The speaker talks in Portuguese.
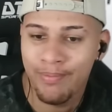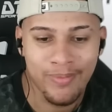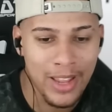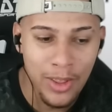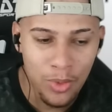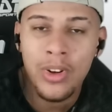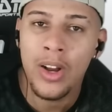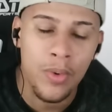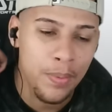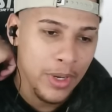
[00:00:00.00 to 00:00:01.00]
Quem nunca
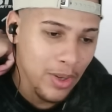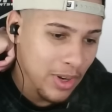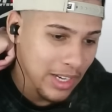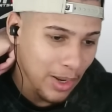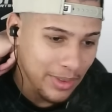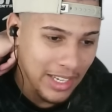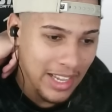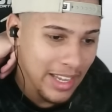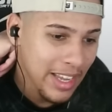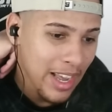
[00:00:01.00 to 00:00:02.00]
acompanhou o canal dele
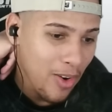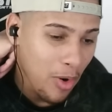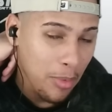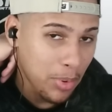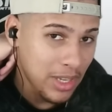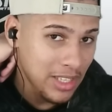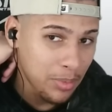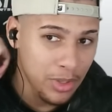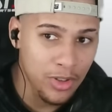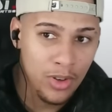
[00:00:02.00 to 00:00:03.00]
aí, como por
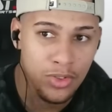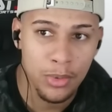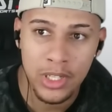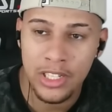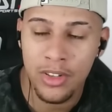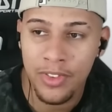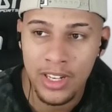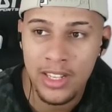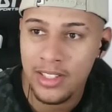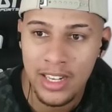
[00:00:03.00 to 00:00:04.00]
exemplo em jogos como Clash of
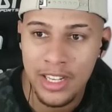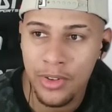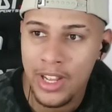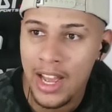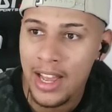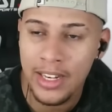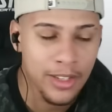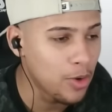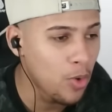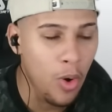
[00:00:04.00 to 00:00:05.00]
Clans, Clash
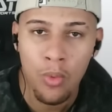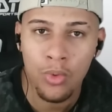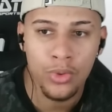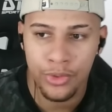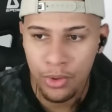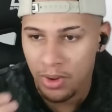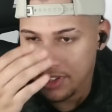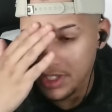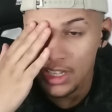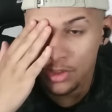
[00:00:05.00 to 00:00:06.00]
Royale ou algum outro jogo
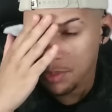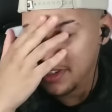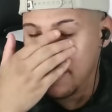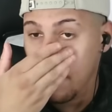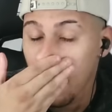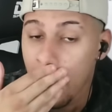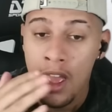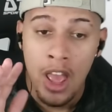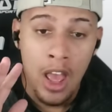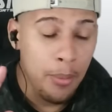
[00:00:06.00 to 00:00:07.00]
assim da Supercell,
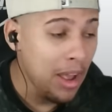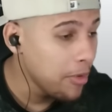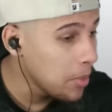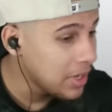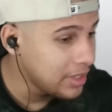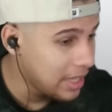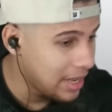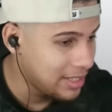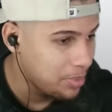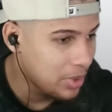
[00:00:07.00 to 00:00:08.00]
mas vamos ao que
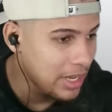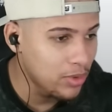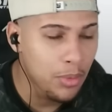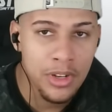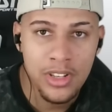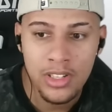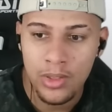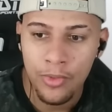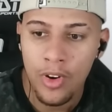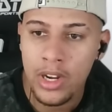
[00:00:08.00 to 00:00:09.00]
interessa, porque atualmente eles
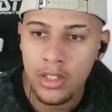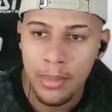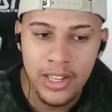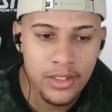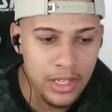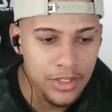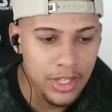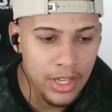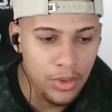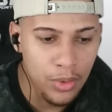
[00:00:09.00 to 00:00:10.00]
estão focando
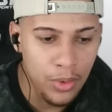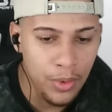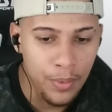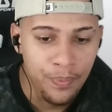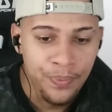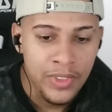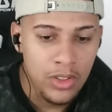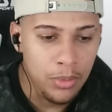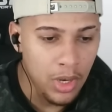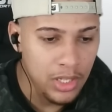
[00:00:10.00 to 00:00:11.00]
bastante aqui no,
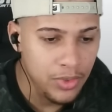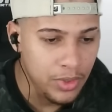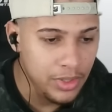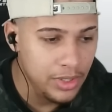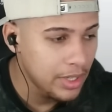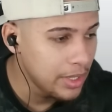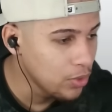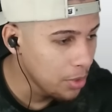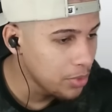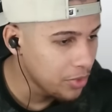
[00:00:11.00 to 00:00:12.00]
no Fruits E o
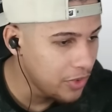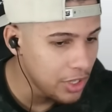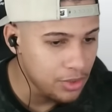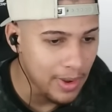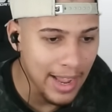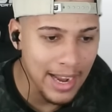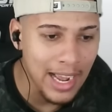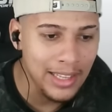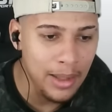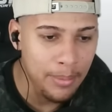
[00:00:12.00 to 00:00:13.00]
nome do vídeo é
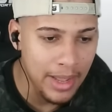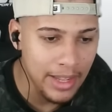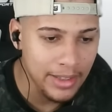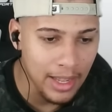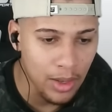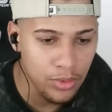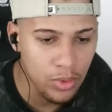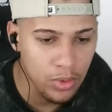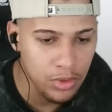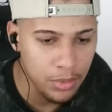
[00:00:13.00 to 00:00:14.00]
Carta Aberta aos
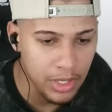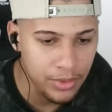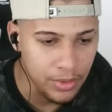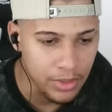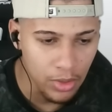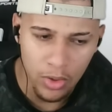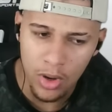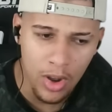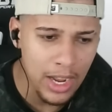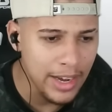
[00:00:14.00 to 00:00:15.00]
Donos do Fruits. Eu
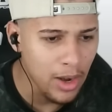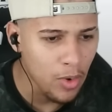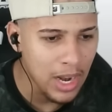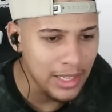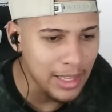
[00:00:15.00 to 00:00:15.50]
colocaria logo Carta